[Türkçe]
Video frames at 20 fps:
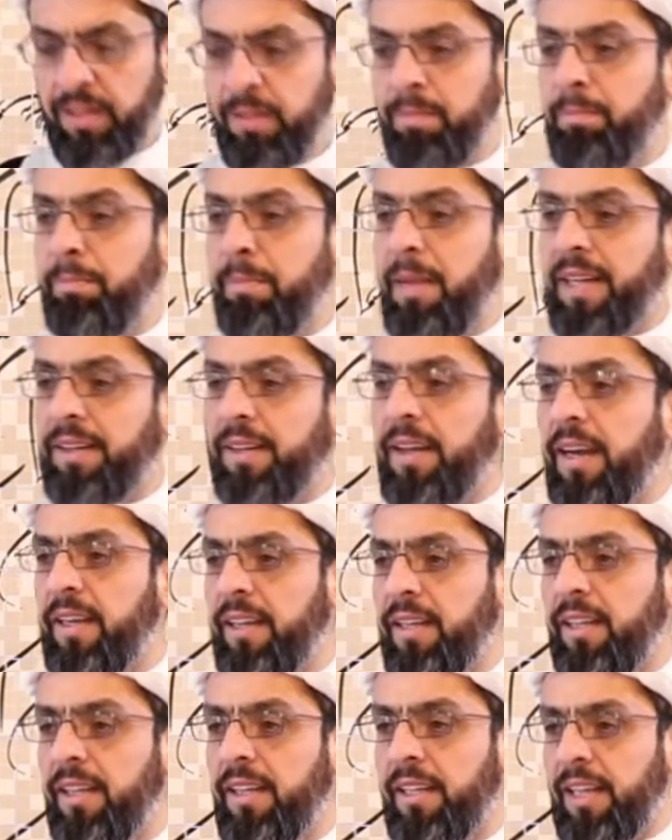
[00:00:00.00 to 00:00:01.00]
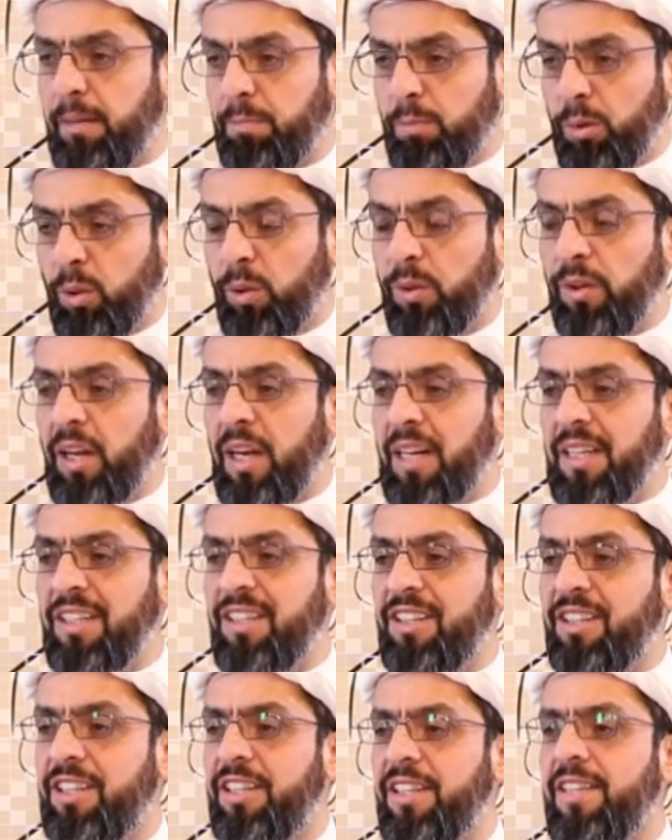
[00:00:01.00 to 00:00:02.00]
Medain'de
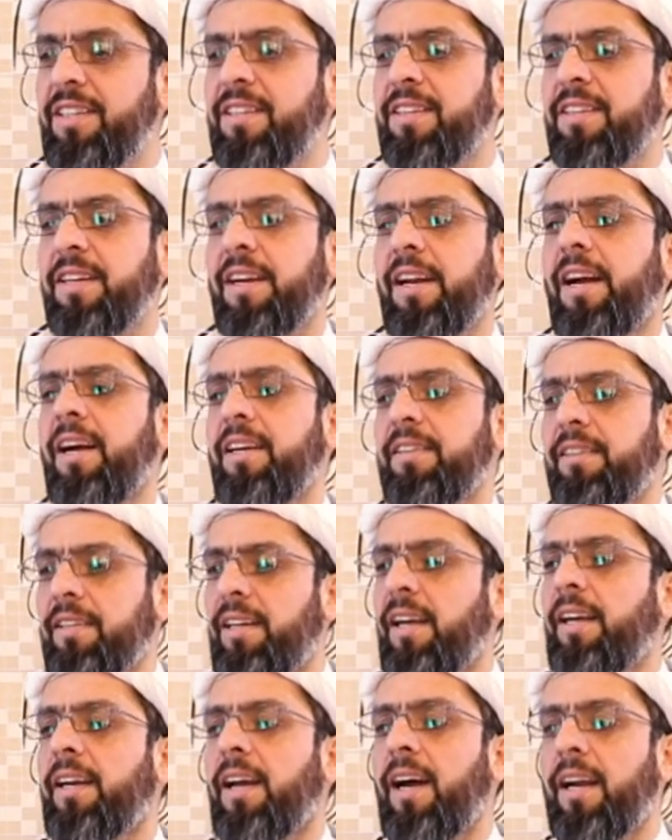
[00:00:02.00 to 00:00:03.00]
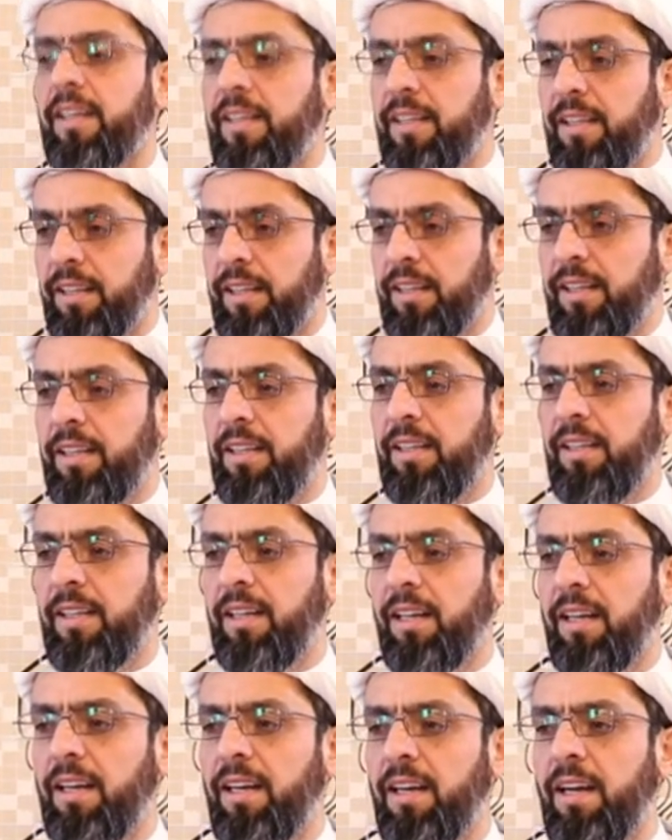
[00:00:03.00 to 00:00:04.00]
bulunan Kisra
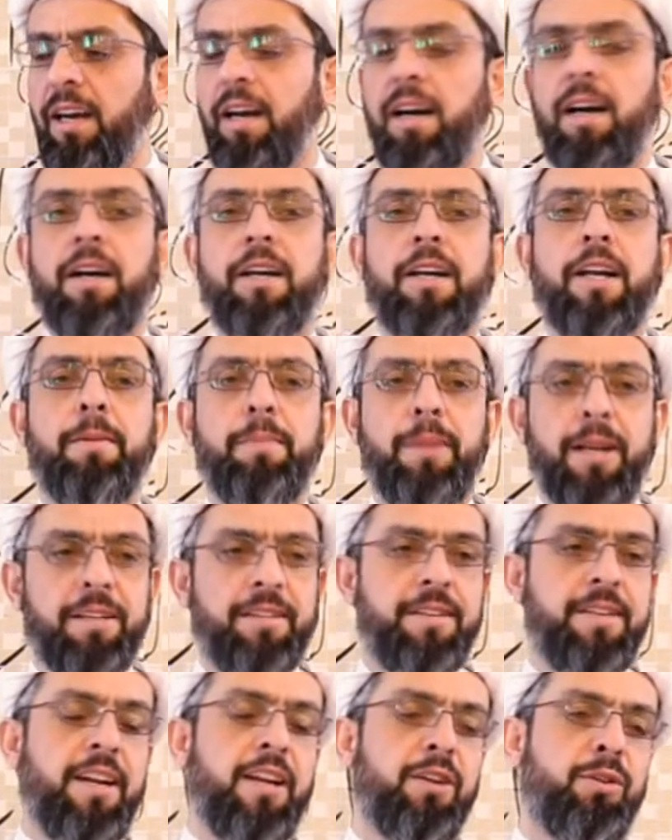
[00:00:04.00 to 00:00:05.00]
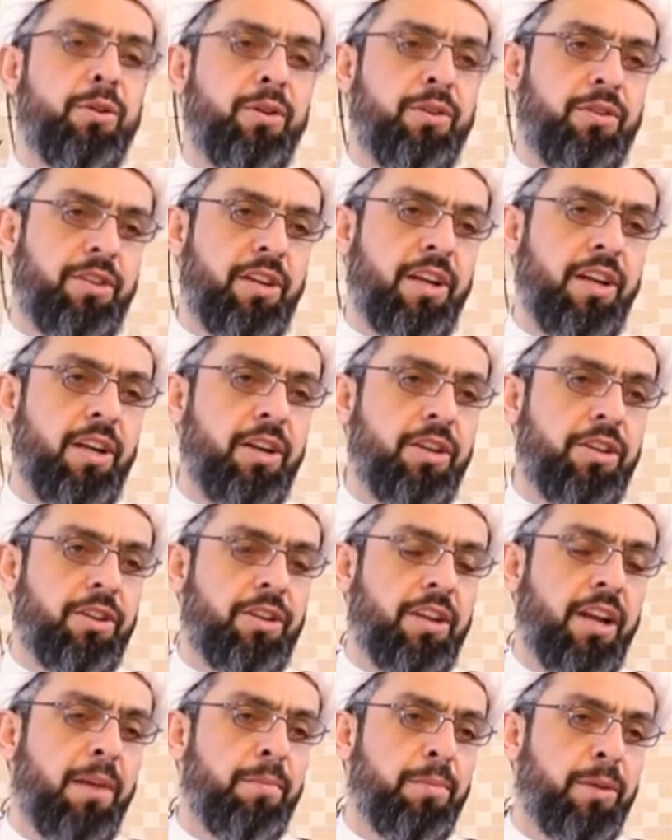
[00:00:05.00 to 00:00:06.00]
sarayının harabesine göze
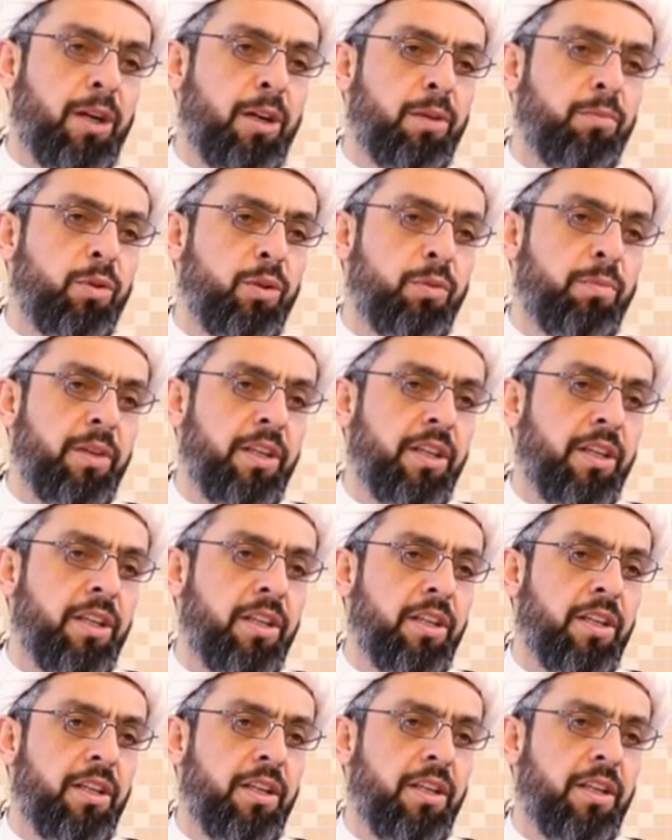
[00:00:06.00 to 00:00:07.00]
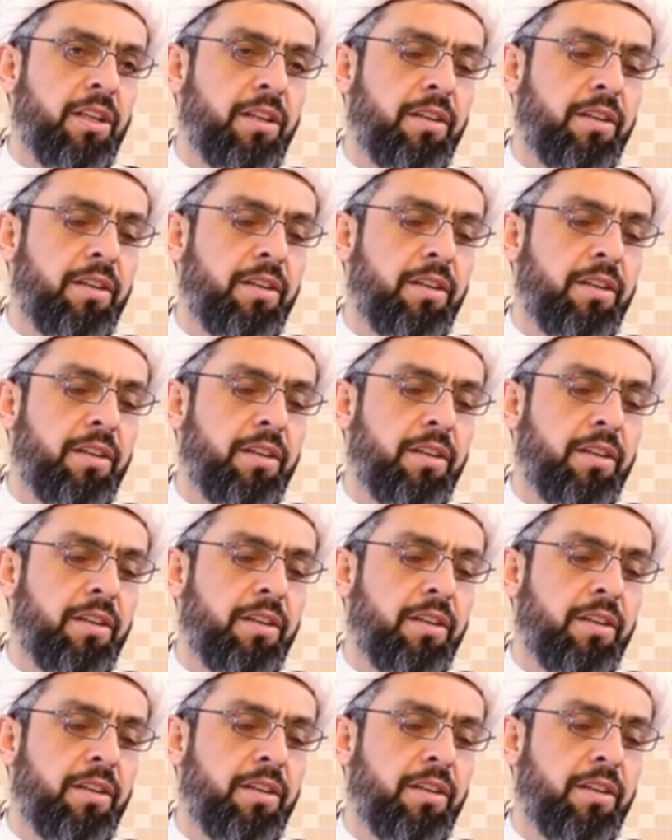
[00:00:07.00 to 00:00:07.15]
ilişti Emir Emirül Müminin.